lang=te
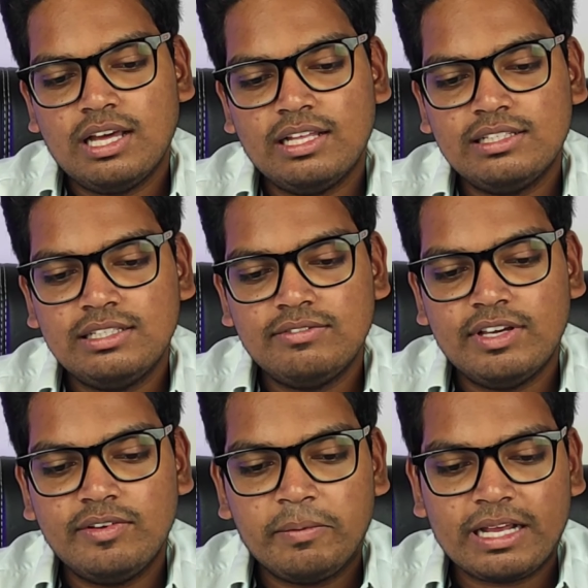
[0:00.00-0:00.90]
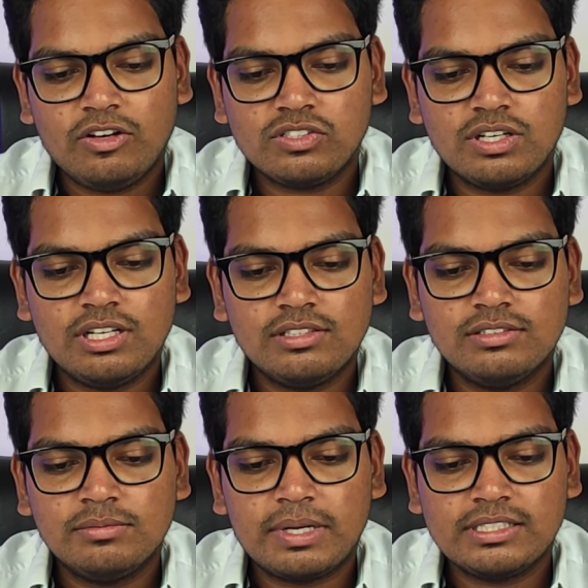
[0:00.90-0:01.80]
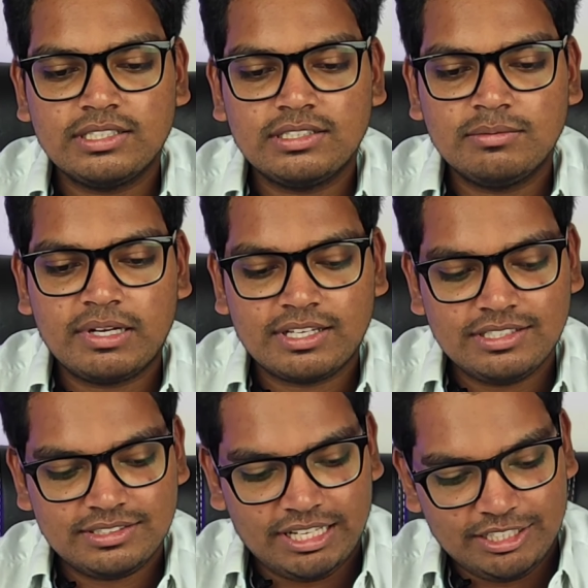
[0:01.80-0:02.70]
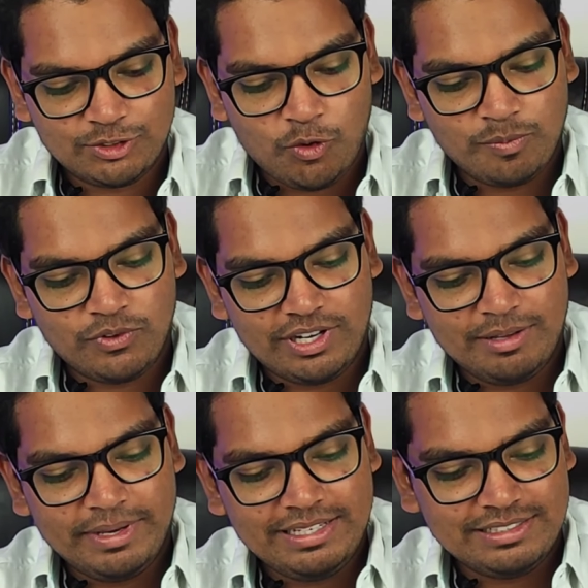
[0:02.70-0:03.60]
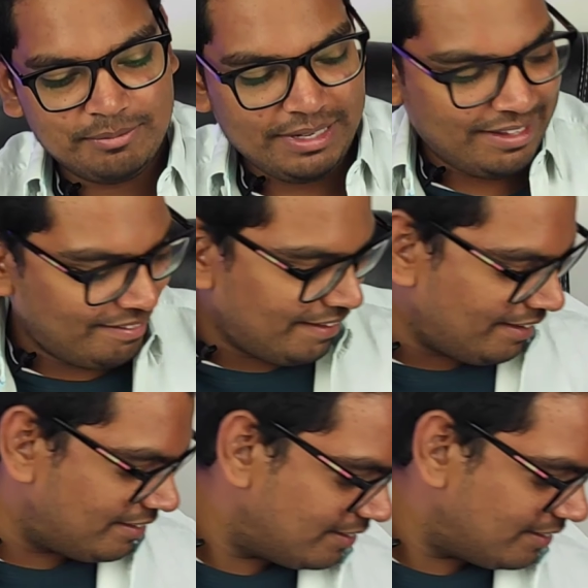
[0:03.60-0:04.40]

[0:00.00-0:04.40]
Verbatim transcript: అది ఇవేవి మనకు అవసరం లేదు ప్రజెంట్ మనకి సెటస్కోప్ తోటే మెయిన్ పని అంతా